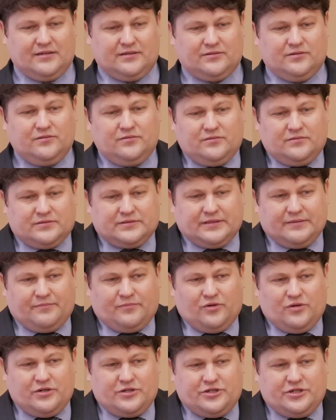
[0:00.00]
Ну,
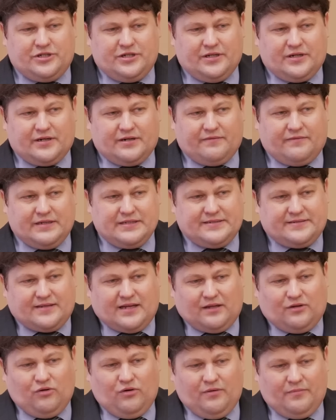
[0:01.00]
замульчировать
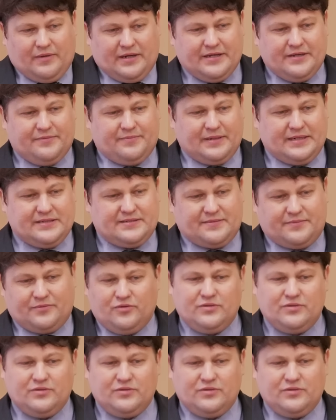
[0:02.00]
соломой, в принципе.